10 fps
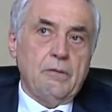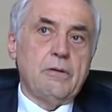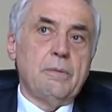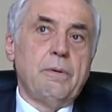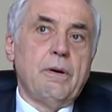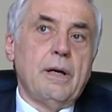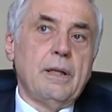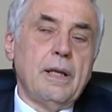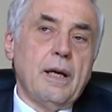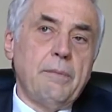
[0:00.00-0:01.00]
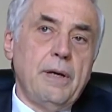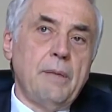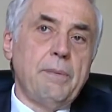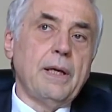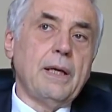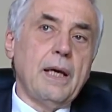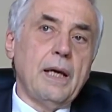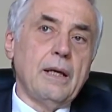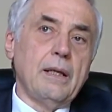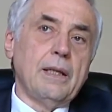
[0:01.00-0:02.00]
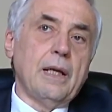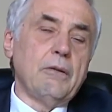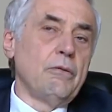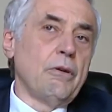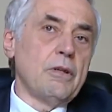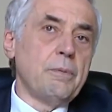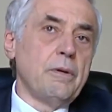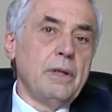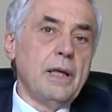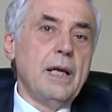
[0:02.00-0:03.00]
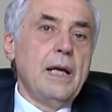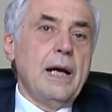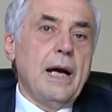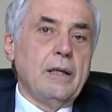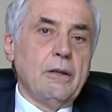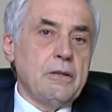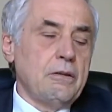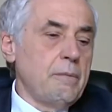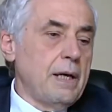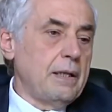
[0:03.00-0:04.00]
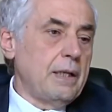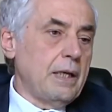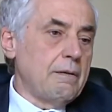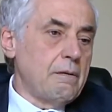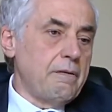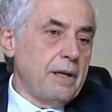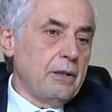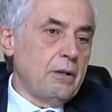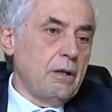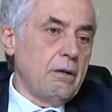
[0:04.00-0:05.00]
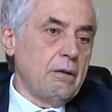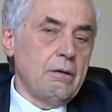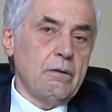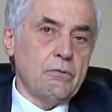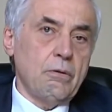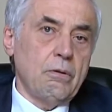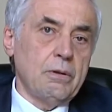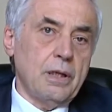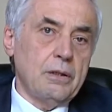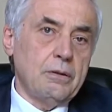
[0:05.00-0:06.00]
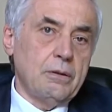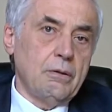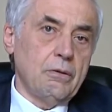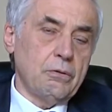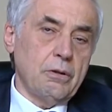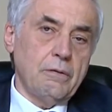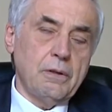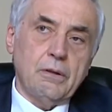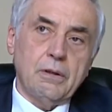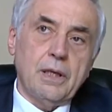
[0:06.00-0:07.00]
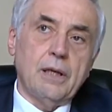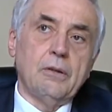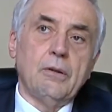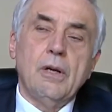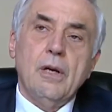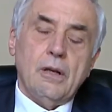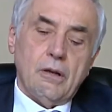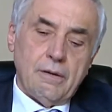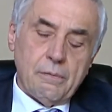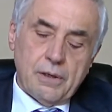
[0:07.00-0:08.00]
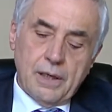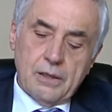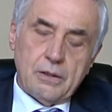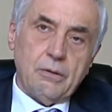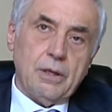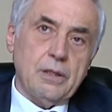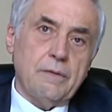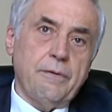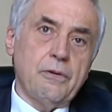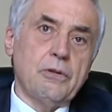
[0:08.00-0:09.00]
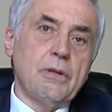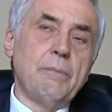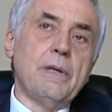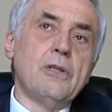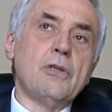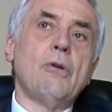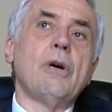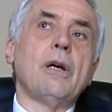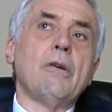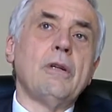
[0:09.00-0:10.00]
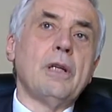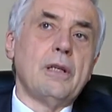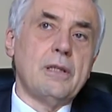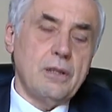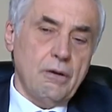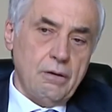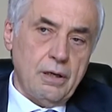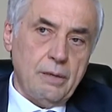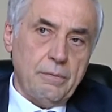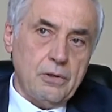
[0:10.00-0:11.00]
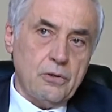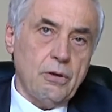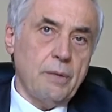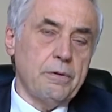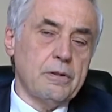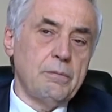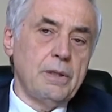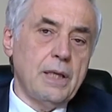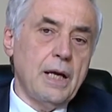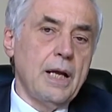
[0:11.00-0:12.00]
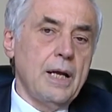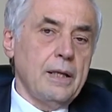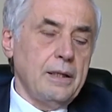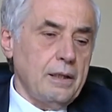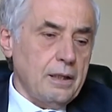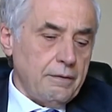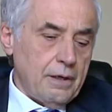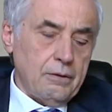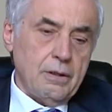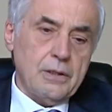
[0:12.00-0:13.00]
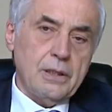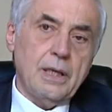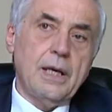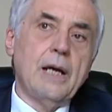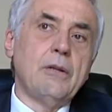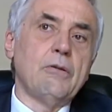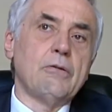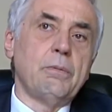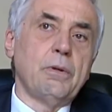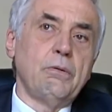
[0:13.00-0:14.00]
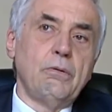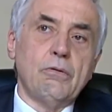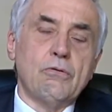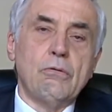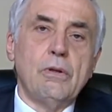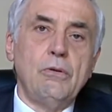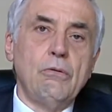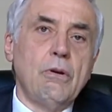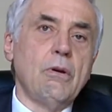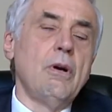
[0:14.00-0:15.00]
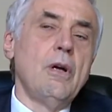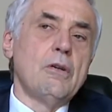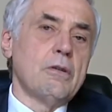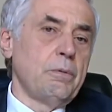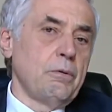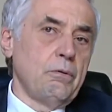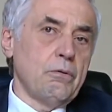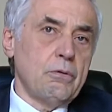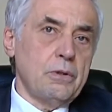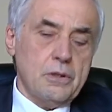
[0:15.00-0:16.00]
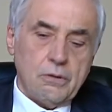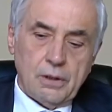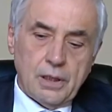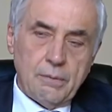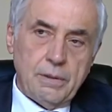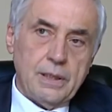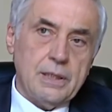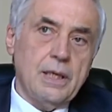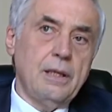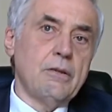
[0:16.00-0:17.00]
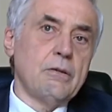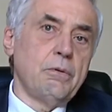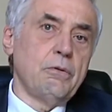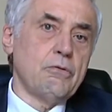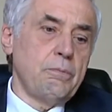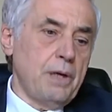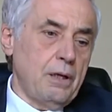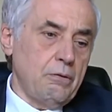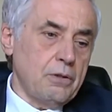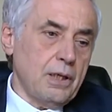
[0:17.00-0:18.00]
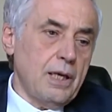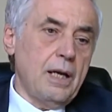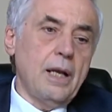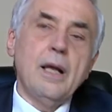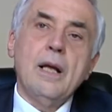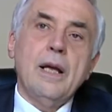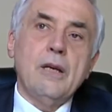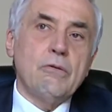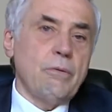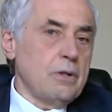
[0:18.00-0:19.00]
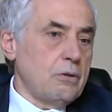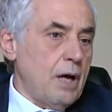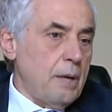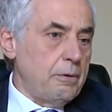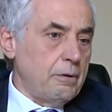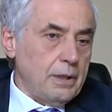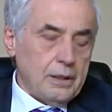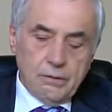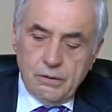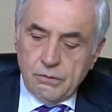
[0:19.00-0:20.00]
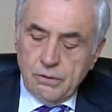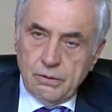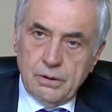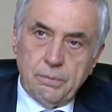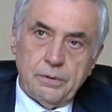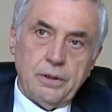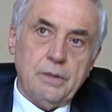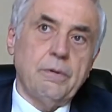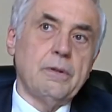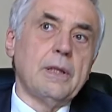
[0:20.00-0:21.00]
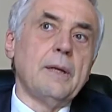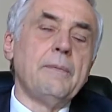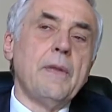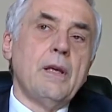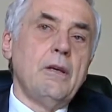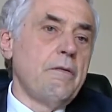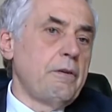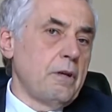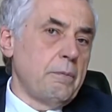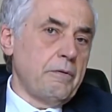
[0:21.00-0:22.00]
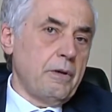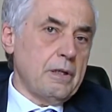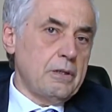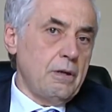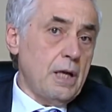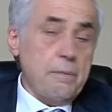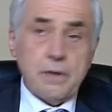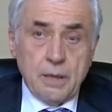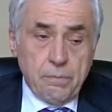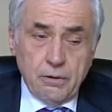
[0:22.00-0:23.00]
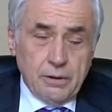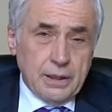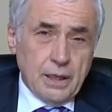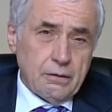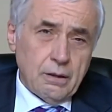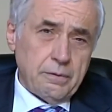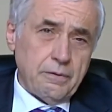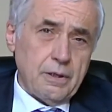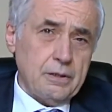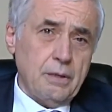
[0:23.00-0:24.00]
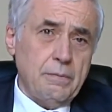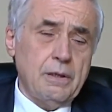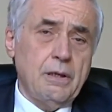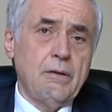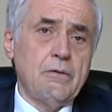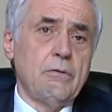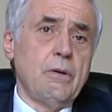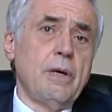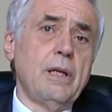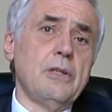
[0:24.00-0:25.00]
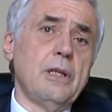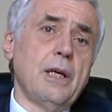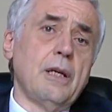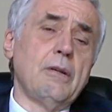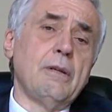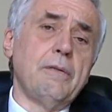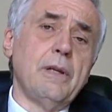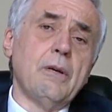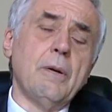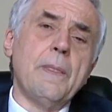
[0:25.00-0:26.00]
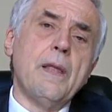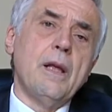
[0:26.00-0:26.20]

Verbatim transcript: non ci può andare bene perché intanto non risponde alle nostre domande che avevamo fatte eh, sul, contratto, sul rinnovo del contratto. Noi abbiamo chiesto che ci fosse una maggiore contrattazione, una maggiore possibilità di intervento del sindacato, soprattutto sull'Egnuco, soprattutto sulla cessione dei rami d'azienda, soprattutto sui piani industriali e su questo ABI non ha dato nessun tipo di risposta. Io ho fatto una provocazione a ABI che poi non è tanto una provocazione ma è una cosa sul quale ci credo davvero.